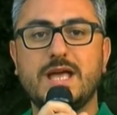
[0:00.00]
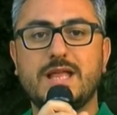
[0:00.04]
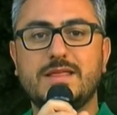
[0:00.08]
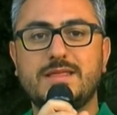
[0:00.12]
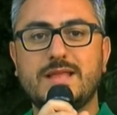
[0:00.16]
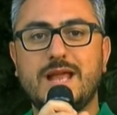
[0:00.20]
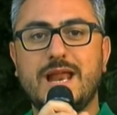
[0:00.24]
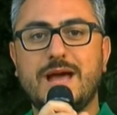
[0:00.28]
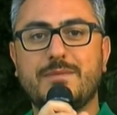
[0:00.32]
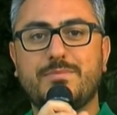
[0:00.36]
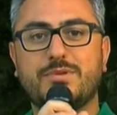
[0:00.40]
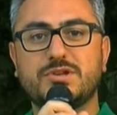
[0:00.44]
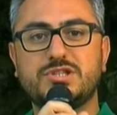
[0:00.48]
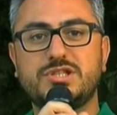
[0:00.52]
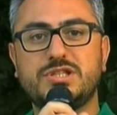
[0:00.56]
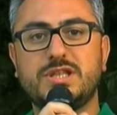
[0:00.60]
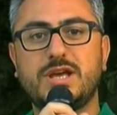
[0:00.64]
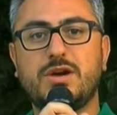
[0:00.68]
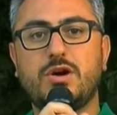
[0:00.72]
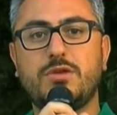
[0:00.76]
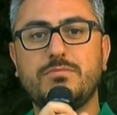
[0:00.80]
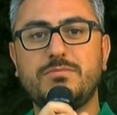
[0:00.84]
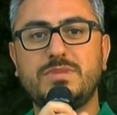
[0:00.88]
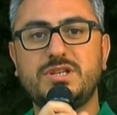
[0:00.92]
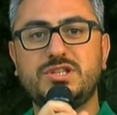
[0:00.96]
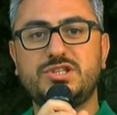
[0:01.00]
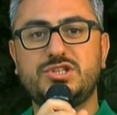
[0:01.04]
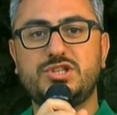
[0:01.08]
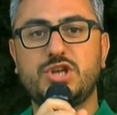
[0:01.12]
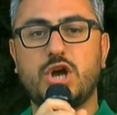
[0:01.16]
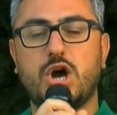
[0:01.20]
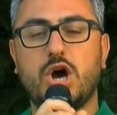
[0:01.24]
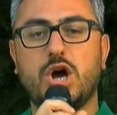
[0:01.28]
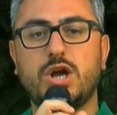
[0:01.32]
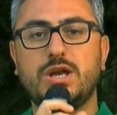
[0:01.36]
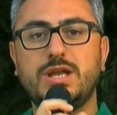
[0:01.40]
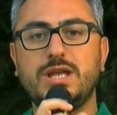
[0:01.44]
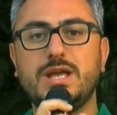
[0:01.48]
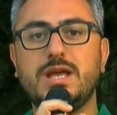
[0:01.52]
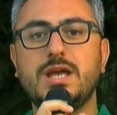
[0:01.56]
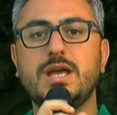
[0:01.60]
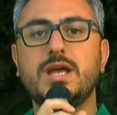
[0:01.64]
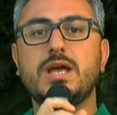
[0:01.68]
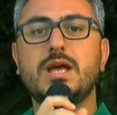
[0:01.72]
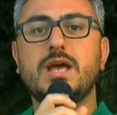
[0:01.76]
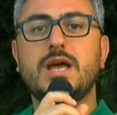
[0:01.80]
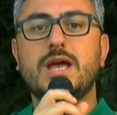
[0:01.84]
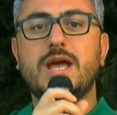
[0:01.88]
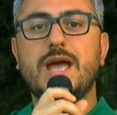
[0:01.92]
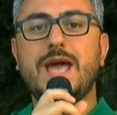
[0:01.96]
nelle apposite commissioni
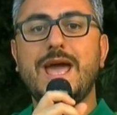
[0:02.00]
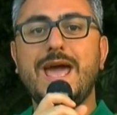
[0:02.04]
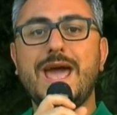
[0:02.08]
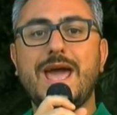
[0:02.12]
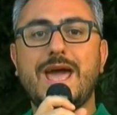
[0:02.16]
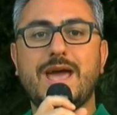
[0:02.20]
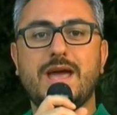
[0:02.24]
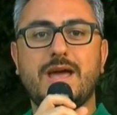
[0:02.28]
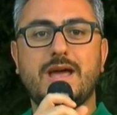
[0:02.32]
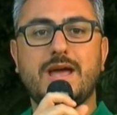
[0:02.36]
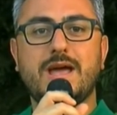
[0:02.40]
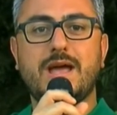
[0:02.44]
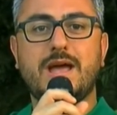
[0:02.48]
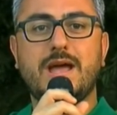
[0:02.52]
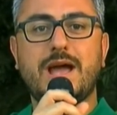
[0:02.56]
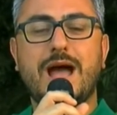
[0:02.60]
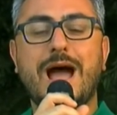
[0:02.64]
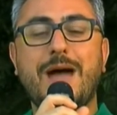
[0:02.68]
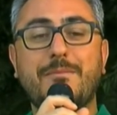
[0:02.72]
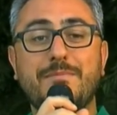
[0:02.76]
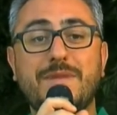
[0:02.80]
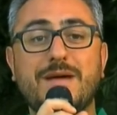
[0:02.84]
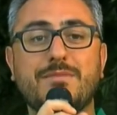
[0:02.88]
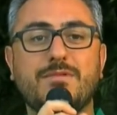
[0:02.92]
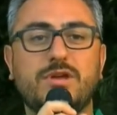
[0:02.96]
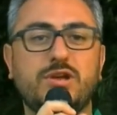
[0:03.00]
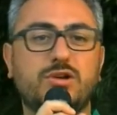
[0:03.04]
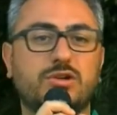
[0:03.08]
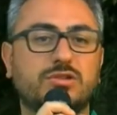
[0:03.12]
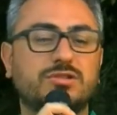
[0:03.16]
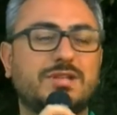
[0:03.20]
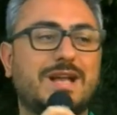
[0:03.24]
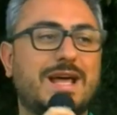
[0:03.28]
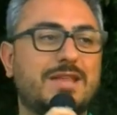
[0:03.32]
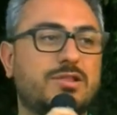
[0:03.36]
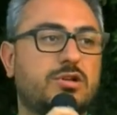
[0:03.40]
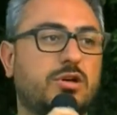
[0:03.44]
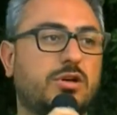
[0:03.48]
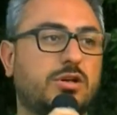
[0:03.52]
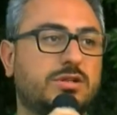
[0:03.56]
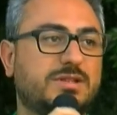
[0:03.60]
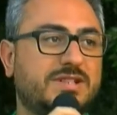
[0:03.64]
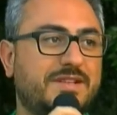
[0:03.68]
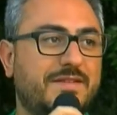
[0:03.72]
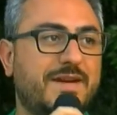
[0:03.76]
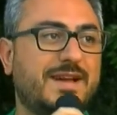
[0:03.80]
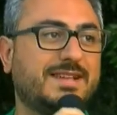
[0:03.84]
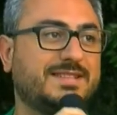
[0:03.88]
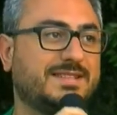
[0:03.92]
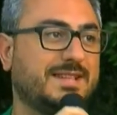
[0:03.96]
e eh, abbiamo incontrato
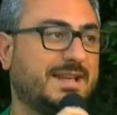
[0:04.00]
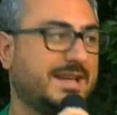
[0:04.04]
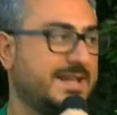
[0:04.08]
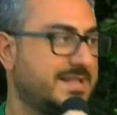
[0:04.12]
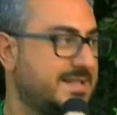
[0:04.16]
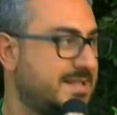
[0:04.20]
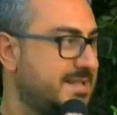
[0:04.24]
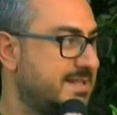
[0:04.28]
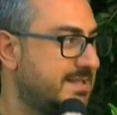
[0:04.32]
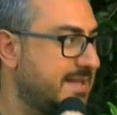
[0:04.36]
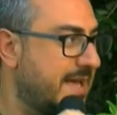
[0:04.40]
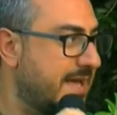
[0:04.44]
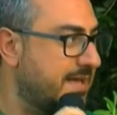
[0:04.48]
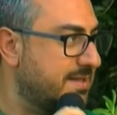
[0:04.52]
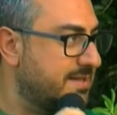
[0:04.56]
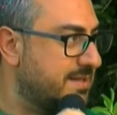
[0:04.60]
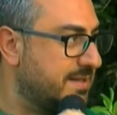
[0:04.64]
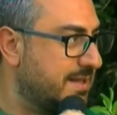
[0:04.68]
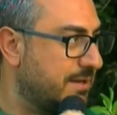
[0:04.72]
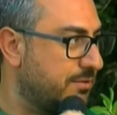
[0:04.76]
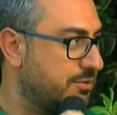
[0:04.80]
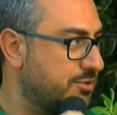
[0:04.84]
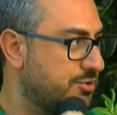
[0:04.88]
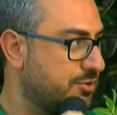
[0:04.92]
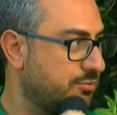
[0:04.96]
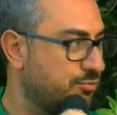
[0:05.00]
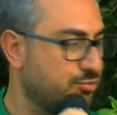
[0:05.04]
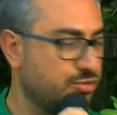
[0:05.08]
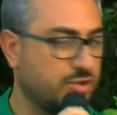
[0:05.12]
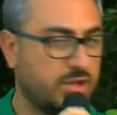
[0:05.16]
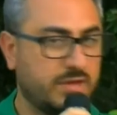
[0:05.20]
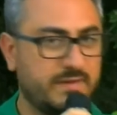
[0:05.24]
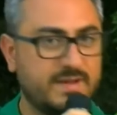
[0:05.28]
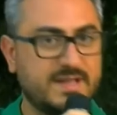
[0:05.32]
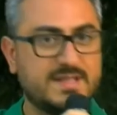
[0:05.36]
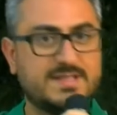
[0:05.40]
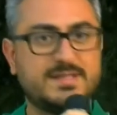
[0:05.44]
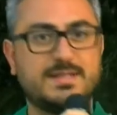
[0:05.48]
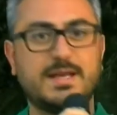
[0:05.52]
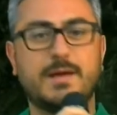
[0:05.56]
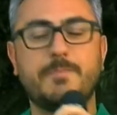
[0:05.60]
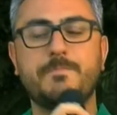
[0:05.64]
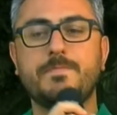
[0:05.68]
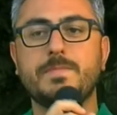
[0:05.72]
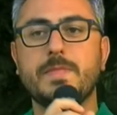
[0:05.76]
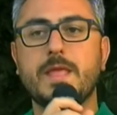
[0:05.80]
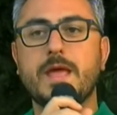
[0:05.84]
diverse resistenze da questo punto di vista,